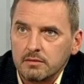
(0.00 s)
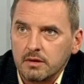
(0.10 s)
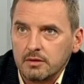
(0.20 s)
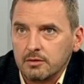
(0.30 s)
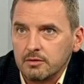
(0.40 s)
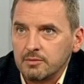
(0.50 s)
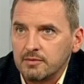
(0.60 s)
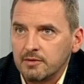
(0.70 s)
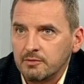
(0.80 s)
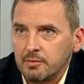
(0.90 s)
ale trudno
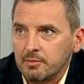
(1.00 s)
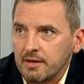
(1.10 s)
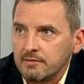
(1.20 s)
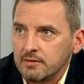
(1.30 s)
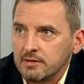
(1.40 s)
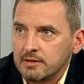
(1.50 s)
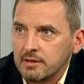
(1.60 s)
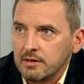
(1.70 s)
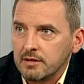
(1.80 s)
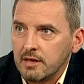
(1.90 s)
powiedzieć, bo prawo jest
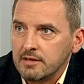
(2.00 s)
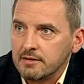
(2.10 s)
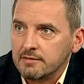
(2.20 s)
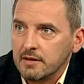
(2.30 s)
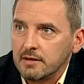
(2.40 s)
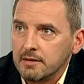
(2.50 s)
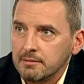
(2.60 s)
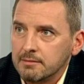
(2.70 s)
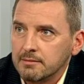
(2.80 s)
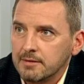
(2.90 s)
realizowane
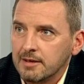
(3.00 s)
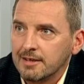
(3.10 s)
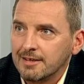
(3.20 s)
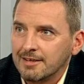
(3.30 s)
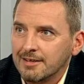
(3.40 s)
tak?